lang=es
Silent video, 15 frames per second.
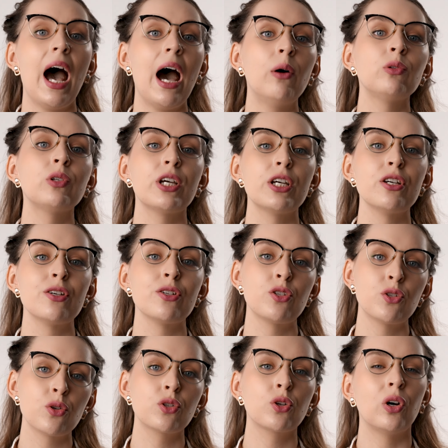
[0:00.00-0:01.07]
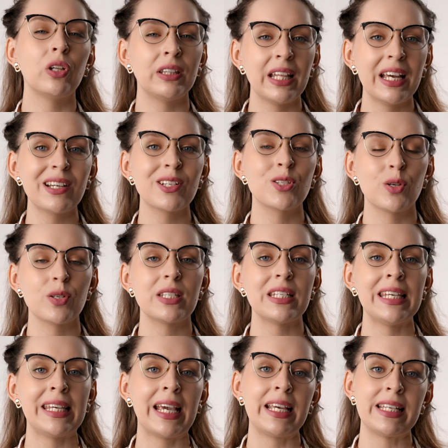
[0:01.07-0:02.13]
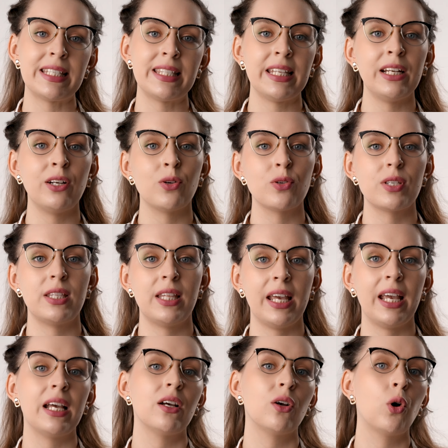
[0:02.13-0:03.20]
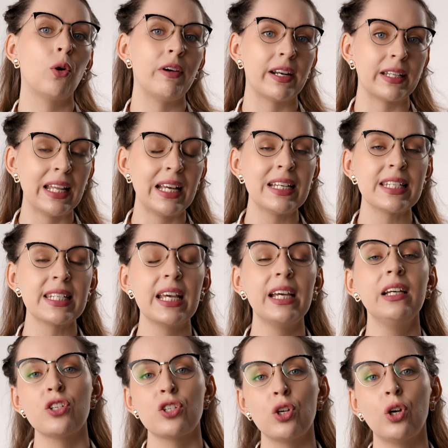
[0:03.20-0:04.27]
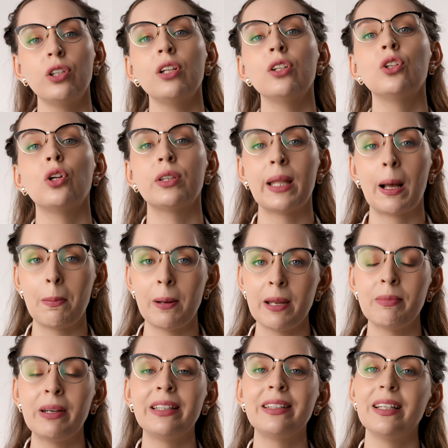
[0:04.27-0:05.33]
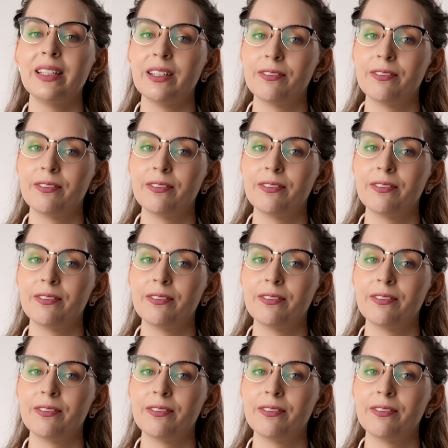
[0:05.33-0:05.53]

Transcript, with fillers: aunque sus contextos y estilos de gobernanza son notablemente